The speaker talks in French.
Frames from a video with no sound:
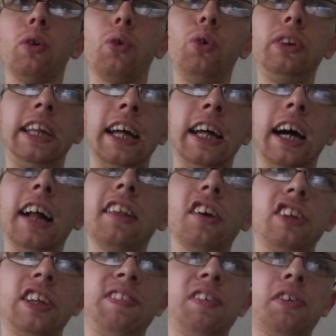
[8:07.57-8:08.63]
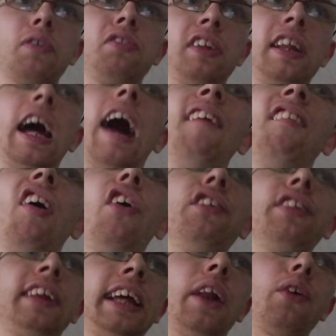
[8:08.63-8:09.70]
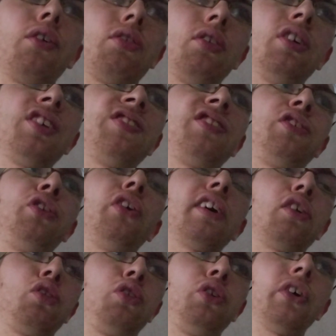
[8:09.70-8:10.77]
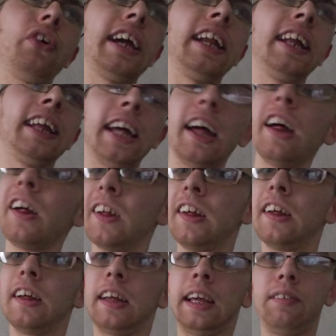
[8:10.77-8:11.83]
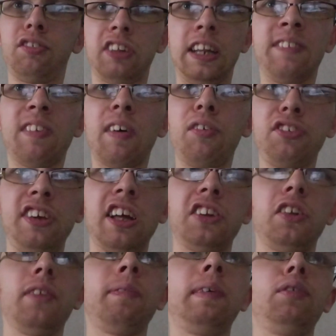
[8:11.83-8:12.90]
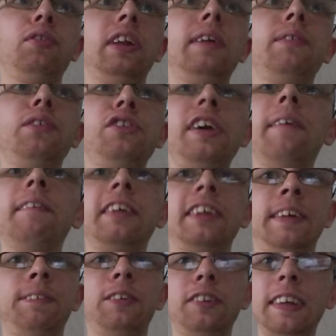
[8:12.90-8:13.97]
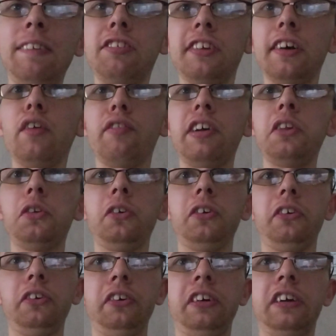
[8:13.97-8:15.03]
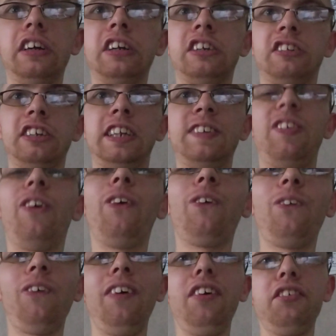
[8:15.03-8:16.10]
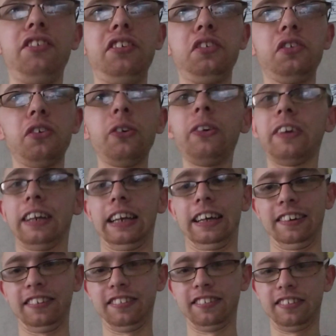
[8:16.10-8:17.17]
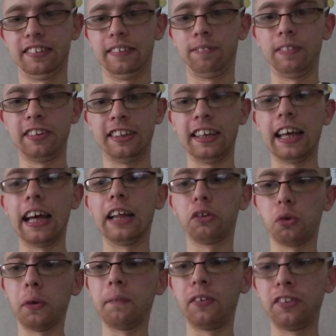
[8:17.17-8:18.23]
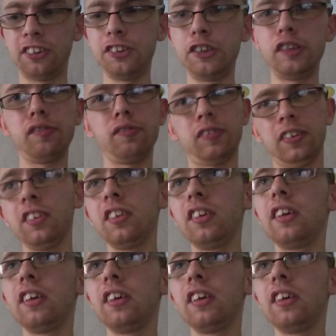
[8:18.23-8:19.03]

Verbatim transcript: le coup de théâtre, c'est parce que vous allez apprendre quelque chose sur quelqu'un et vous n'allez pas vous y attendre, mais vous allez vous dire, mais c'est possible ça en fait, euh, j'étais pas au courant du truc là. Mais c'est un truc positif. Hein.